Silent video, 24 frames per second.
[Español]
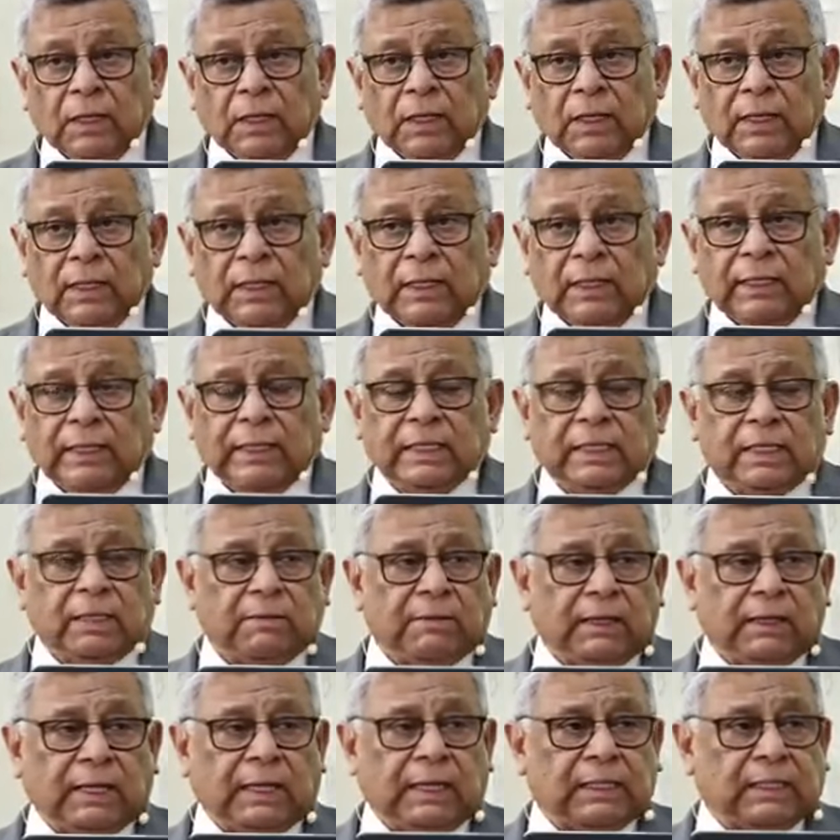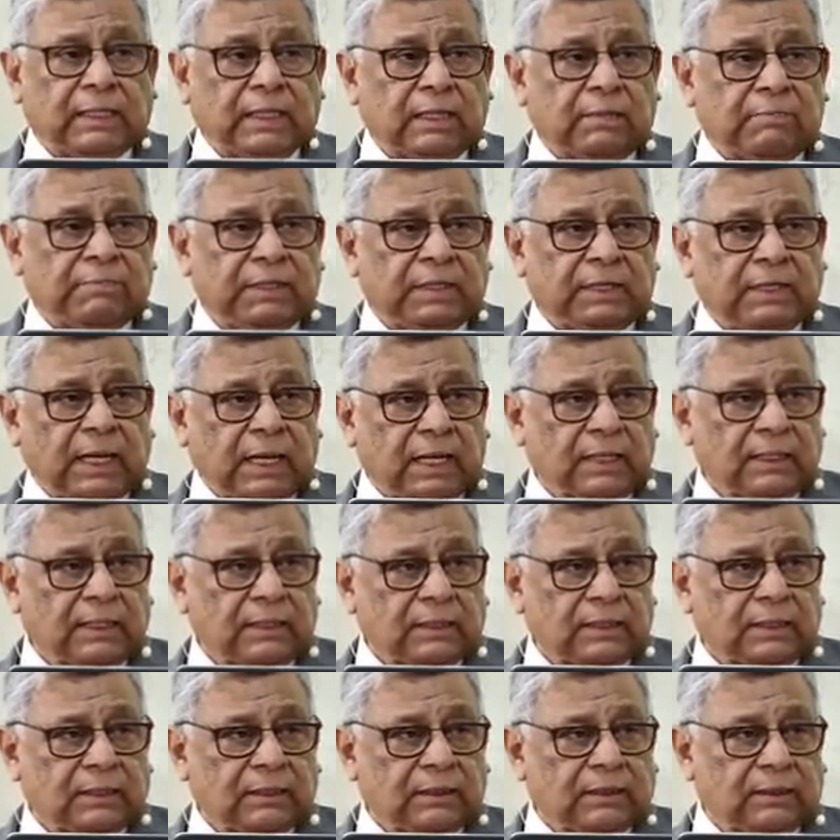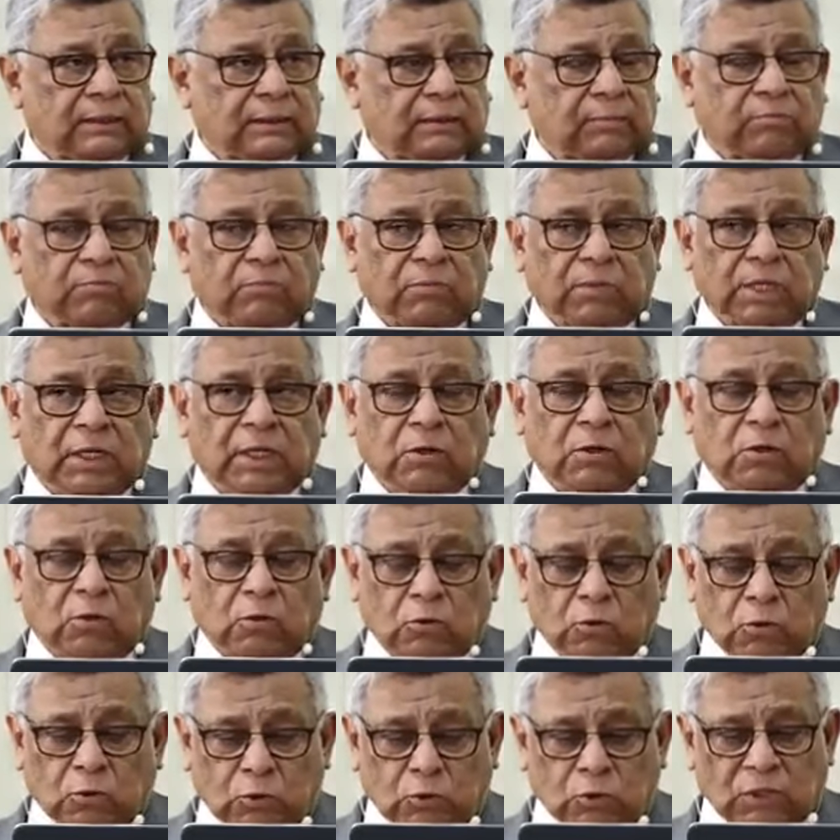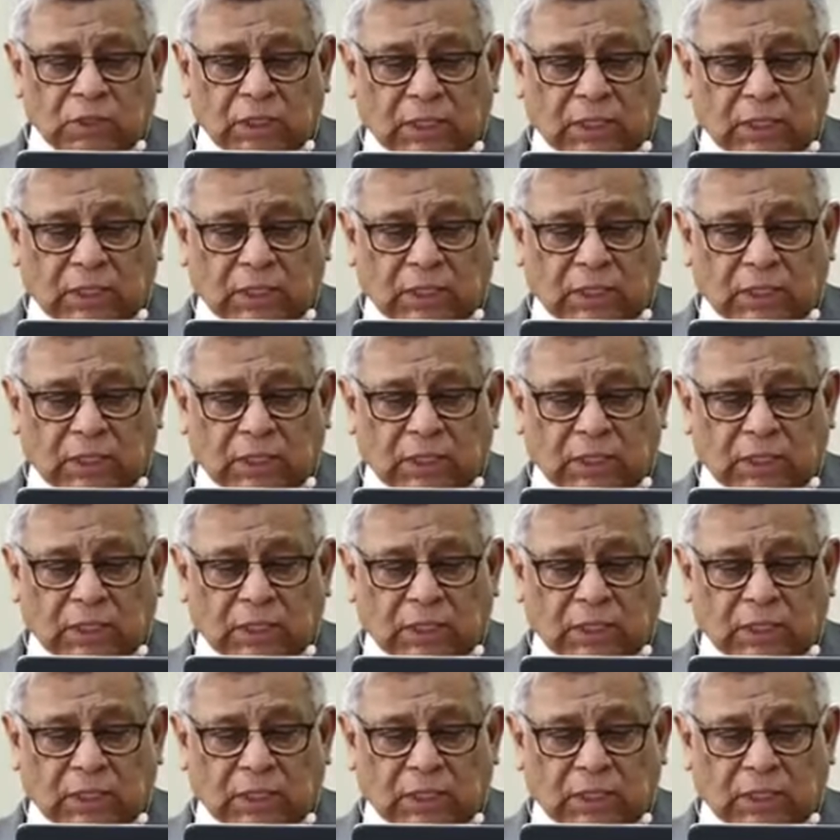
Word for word: le lleva a terminar inconclusa